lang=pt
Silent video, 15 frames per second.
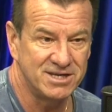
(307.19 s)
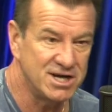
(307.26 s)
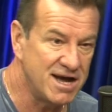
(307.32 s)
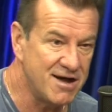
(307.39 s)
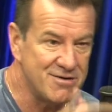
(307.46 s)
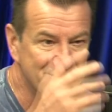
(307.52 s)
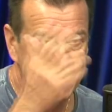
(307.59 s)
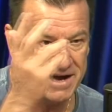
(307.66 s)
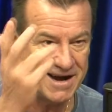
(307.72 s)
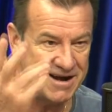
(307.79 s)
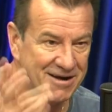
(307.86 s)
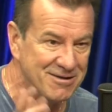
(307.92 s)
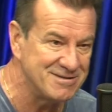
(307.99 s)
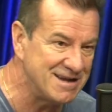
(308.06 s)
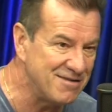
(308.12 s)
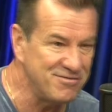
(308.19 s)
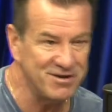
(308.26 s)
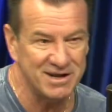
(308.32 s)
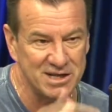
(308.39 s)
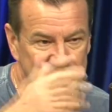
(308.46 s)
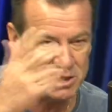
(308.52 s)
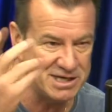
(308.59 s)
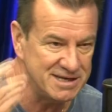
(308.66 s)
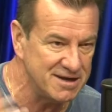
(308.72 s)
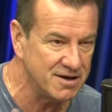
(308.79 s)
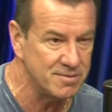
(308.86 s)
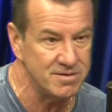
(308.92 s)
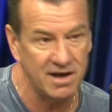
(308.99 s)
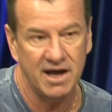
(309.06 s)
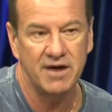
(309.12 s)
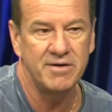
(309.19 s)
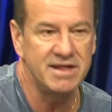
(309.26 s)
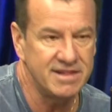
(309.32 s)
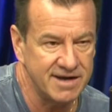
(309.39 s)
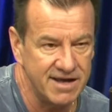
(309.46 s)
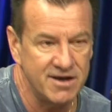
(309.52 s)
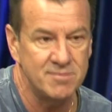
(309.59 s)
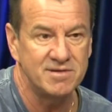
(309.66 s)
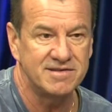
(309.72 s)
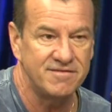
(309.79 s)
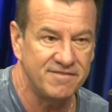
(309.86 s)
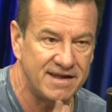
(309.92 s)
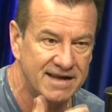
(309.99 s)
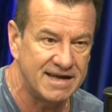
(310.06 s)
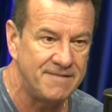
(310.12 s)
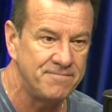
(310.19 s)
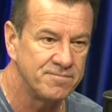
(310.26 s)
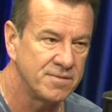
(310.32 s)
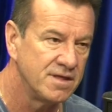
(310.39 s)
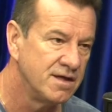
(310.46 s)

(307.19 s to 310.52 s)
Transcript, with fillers: Tchau, Carlos, La Fiorentina. Aí eu entrei e comecei a falar.